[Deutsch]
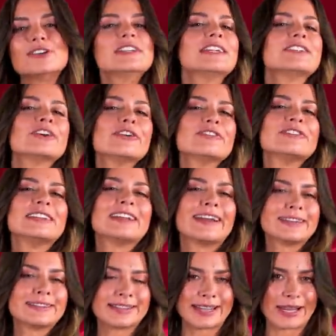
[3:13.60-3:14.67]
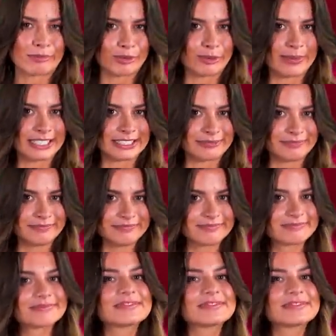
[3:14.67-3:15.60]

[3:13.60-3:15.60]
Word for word: Oder doch vielleicht den Abo-Button.